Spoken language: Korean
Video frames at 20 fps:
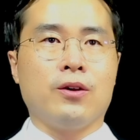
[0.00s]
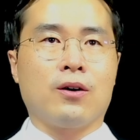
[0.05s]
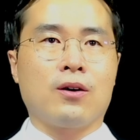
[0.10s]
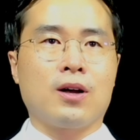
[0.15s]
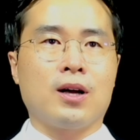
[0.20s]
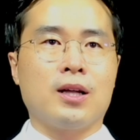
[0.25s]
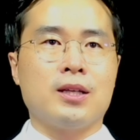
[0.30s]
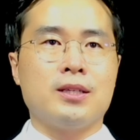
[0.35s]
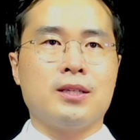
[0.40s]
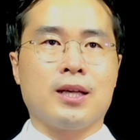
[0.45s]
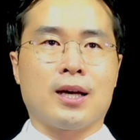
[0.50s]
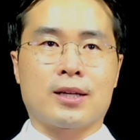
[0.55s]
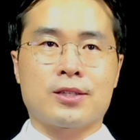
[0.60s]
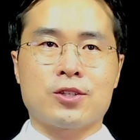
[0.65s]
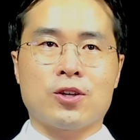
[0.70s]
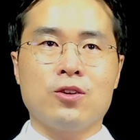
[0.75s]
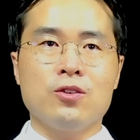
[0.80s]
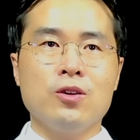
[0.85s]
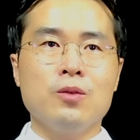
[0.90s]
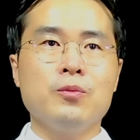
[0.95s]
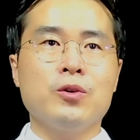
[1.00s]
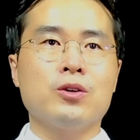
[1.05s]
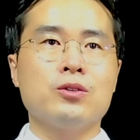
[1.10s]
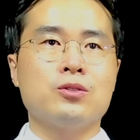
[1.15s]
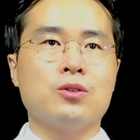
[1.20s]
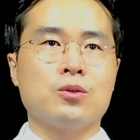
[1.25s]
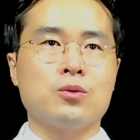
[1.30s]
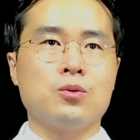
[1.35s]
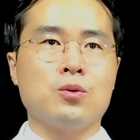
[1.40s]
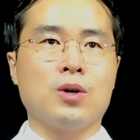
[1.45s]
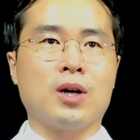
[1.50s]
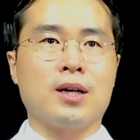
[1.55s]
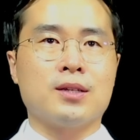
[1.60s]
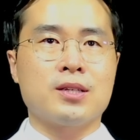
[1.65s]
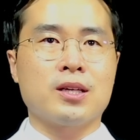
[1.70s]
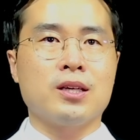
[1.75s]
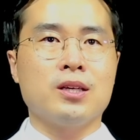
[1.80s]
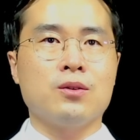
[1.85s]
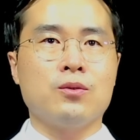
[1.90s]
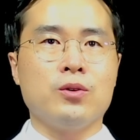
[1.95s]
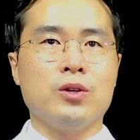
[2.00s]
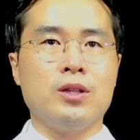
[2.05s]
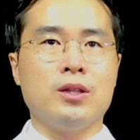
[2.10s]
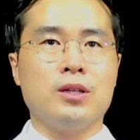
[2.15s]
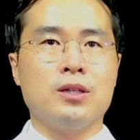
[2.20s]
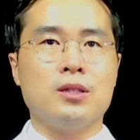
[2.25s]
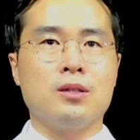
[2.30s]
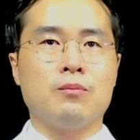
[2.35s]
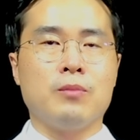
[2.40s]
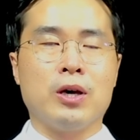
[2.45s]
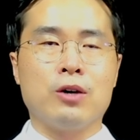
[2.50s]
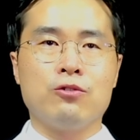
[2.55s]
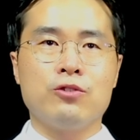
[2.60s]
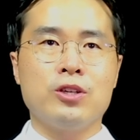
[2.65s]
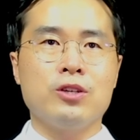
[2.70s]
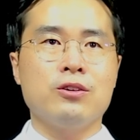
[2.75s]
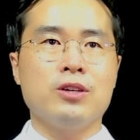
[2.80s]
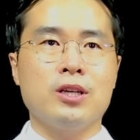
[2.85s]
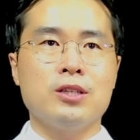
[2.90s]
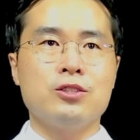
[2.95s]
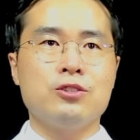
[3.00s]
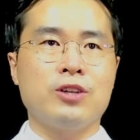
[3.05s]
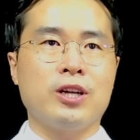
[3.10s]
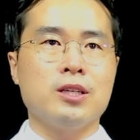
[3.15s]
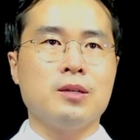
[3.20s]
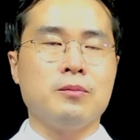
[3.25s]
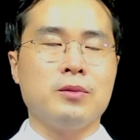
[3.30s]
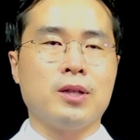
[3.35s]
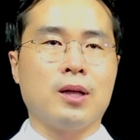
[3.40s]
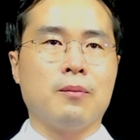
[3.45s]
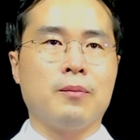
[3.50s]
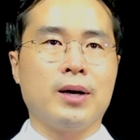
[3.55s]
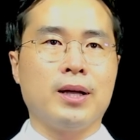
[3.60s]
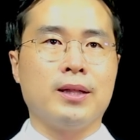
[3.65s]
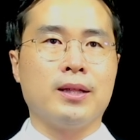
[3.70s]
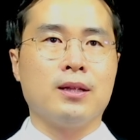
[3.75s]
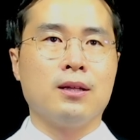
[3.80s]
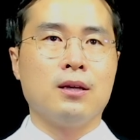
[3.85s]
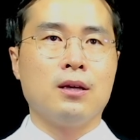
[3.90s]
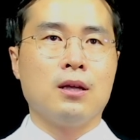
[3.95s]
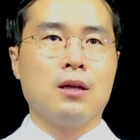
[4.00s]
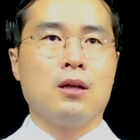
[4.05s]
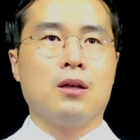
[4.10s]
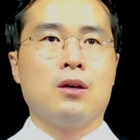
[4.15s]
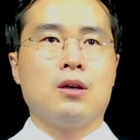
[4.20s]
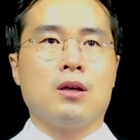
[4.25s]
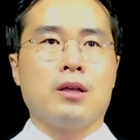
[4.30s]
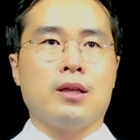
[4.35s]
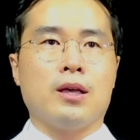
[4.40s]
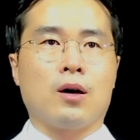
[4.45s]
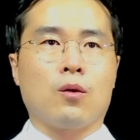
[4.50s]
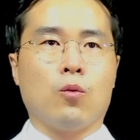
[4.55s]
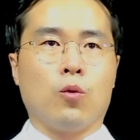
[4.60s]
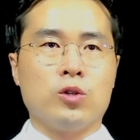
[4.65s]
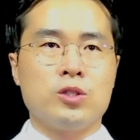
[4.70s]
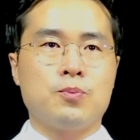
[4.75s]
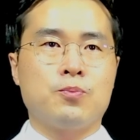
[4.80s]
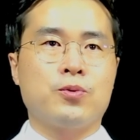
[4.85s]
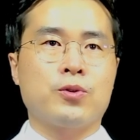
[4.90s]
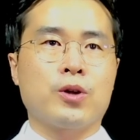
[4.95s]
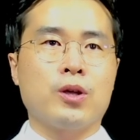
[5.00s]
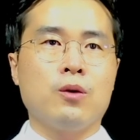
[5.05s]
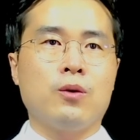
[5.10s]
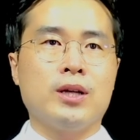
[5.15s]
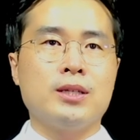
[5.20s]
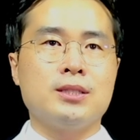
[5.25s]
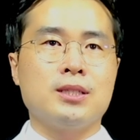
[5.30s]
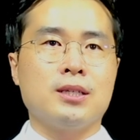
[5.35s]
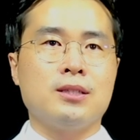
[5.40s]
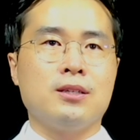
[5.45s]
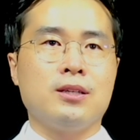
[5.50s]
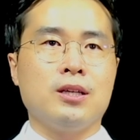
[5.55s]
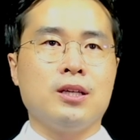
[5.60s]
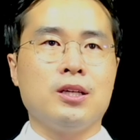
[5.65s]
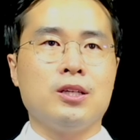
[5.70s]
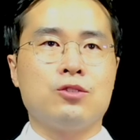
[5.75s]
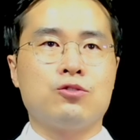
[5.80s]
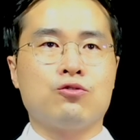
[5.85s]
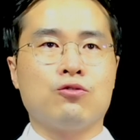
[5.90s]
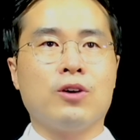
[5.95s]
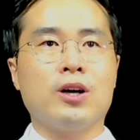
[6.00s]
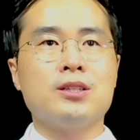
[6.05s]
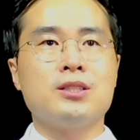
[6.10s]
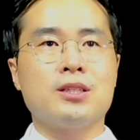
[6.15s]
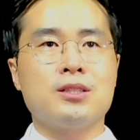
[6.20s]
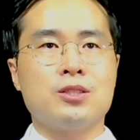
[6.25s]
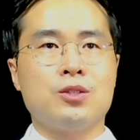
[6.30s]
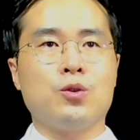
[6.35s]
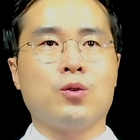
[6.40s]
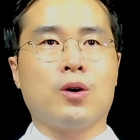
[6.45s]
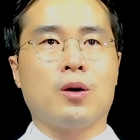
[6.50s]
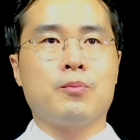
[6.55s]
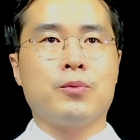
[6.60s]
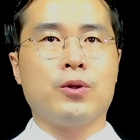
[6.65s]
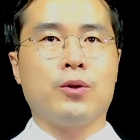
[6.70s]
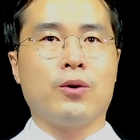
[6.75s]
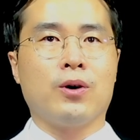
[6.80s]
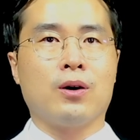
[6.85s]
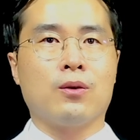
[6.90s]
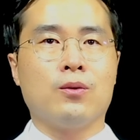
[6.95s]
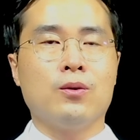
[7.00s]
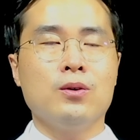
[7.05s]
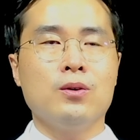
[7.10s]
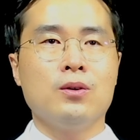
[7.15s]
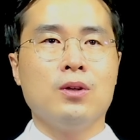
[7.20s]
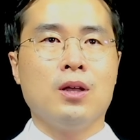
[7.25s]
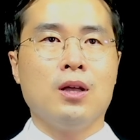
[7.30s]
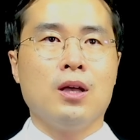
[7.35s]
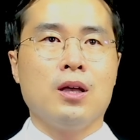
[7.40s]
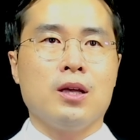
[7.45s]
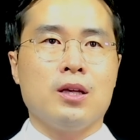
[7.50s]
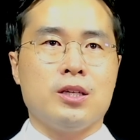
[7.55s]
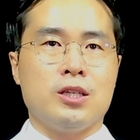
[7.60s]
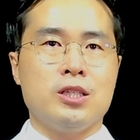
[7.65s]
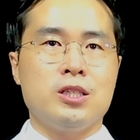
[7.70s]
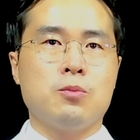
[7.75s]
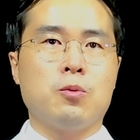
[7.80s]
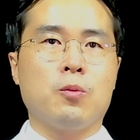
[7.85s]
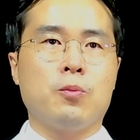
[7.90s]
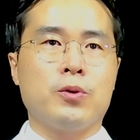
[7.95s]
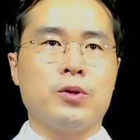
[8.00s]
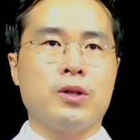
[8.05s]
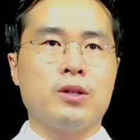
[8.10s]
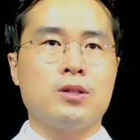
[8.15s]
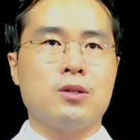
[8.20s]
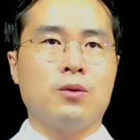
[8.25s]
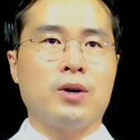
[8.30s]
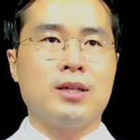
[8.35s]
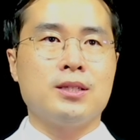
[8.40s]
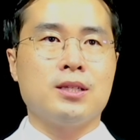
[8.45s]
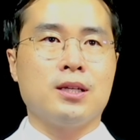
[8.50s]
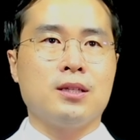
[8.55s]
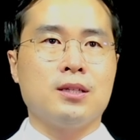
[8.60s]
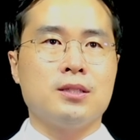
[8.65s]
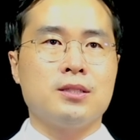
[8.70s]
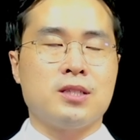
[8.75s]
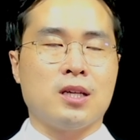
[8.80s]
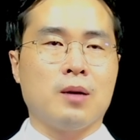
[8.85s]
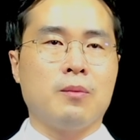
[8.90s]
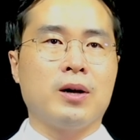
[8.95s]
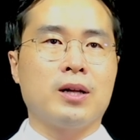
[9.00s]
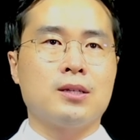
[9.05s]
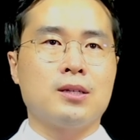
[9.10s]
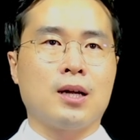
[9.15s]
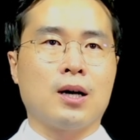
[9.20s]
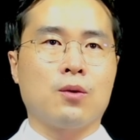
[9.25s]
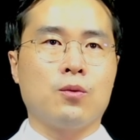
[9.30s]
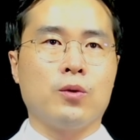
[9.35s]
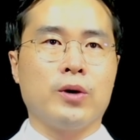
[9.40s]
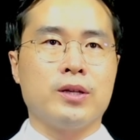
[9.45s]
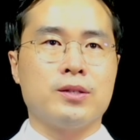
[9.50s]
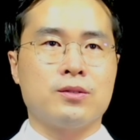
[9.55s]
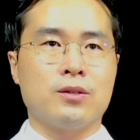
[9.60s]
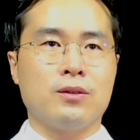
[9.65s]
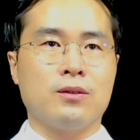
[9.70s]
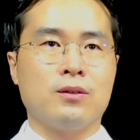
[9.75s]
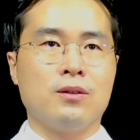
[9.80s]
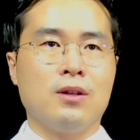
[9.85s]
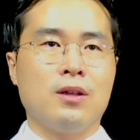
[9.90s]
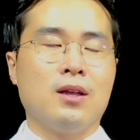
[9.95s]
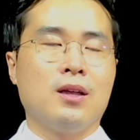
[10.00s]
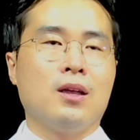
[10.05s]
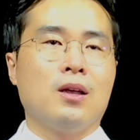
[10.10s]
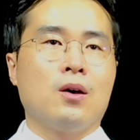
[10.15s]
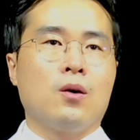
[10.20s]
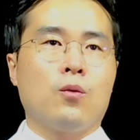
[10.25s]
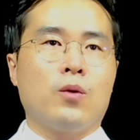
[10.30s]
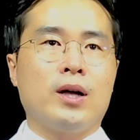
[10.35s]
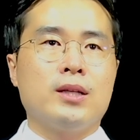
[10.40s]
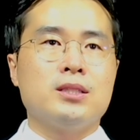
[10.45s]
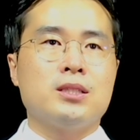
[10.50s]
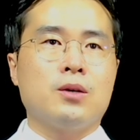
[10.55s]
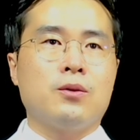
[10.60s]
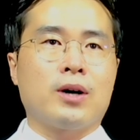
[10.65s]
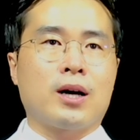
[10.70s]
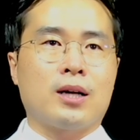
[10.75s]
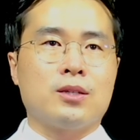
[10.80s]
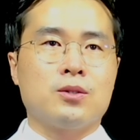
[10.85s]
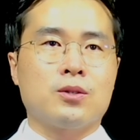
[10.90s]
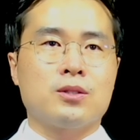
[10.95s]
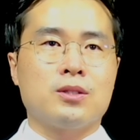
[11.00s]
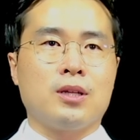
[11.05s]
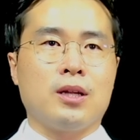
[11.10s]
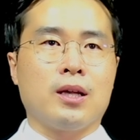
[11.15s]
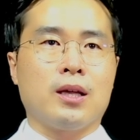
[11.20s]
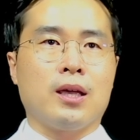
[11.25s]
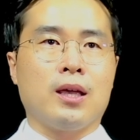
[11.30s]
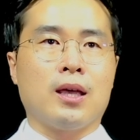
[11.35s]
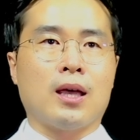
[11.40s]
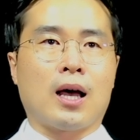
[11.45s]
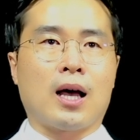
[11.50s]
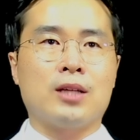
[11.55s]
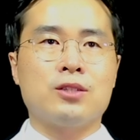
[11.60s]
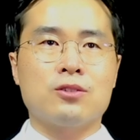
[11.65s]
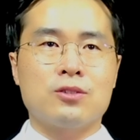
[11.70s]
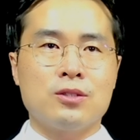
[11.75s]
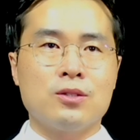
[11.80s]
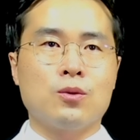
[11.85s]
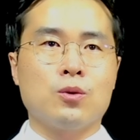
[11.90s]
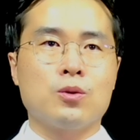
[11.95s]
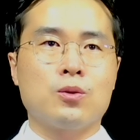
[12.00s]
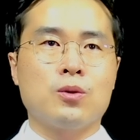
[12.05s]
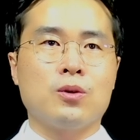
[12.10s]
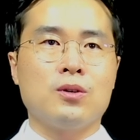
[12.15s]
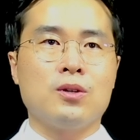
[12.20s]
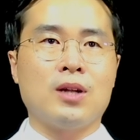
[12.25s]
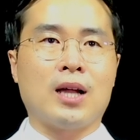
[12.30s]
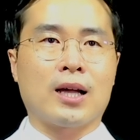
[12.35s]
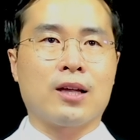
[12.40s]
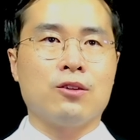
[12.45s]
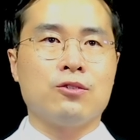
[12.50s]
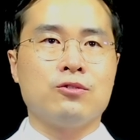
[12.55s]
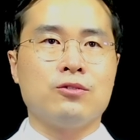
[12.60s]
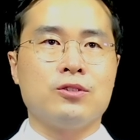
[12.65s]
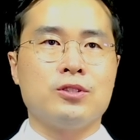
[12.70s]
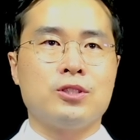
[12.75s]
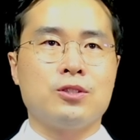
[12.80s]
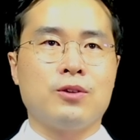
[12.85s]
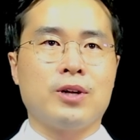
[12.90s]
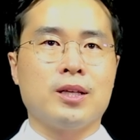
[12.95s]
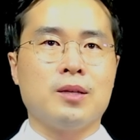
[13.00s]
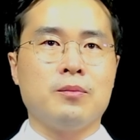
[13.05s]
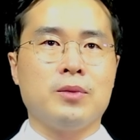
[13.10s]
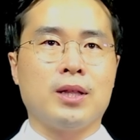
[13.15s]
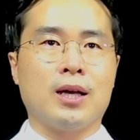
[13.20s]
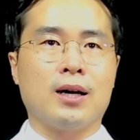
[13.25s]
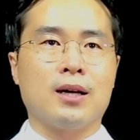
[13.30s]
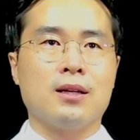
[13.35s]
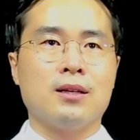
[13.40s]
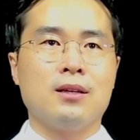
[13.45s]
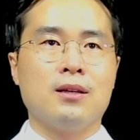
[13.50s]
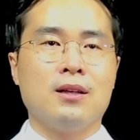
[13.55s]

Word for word: 연간 약 천여 명 정도가 생기고 있는 매우 희귀한 질환입니다만 약 50%의 환자들이 중환자 치료가 필요하고 25% 환자는 재발을 하고 해서 환자와 가족들에게 아주 큰 고통을 남겨주는 질환입니다.